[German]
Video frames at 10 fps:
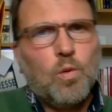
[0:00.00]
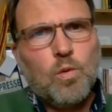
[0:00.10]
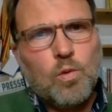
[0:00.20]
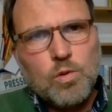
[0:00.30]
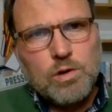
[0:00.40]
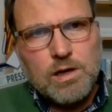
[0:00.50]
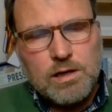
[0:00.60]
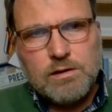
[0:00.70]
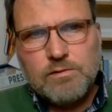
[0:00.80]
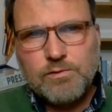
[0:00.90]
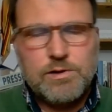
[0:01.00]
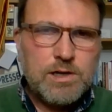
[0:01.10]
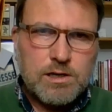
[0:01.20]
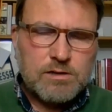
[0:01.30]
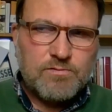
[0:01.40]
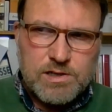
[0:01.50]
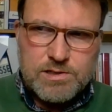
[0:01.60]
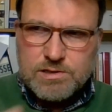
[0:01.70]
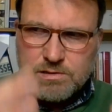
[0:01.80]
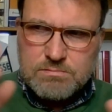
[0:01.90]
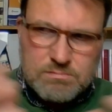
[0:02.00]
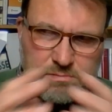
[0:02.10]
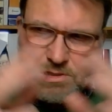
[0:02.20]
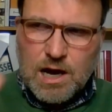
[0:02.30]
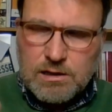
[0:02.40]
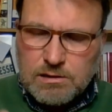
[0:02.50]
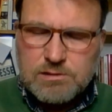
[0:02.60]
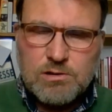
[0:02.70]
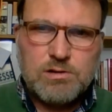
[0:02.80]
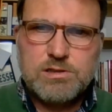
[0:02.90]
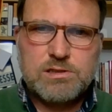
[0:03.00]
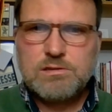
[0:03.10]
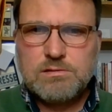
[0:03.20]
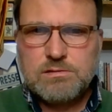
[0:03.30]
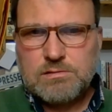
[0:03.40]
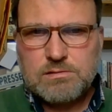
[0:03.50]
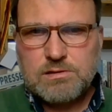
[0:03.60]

oder von irgendwelchen kranken Leuten